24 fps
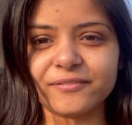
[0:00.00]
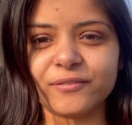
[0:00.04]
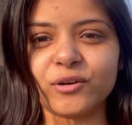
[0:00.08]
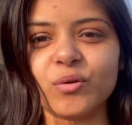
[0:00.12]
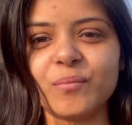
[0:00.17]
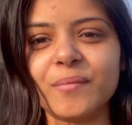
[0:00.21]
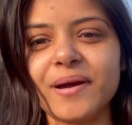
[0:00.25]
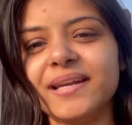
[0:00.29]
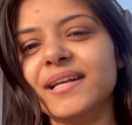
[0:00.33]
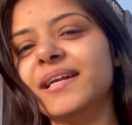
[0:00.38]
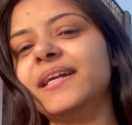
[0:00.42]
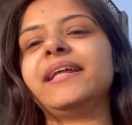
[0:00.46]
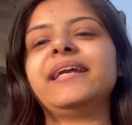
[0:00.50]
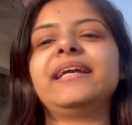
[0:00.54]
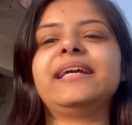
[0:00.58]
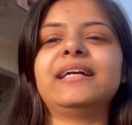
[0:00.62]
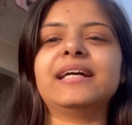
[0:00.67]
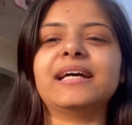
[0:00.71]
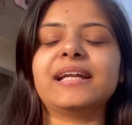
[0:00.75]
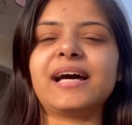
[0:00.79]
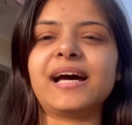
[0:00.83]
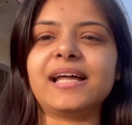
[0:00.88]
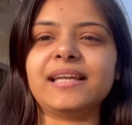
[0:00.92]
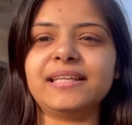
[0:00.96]
वो मैंने ठीक
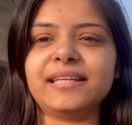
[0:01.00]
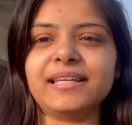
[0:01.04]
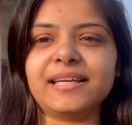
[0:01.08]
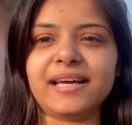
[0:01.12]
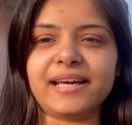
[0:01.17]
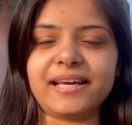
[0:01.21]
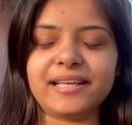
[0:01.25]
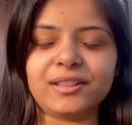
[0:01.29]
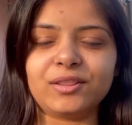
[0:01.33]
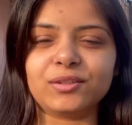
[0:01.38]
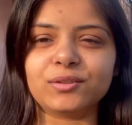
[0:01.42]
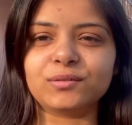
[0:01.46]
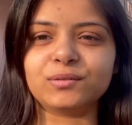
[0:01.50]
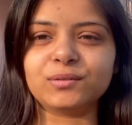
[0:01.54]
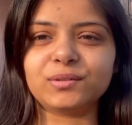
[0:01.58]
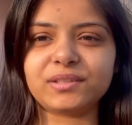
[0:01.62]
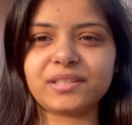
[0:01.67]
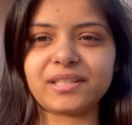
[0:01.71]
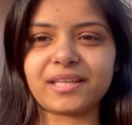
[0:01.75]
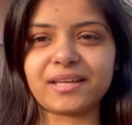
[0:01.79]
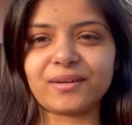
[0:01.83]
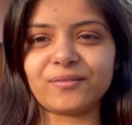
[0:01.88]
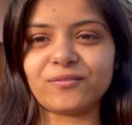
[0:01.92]
करा लिया है तो उस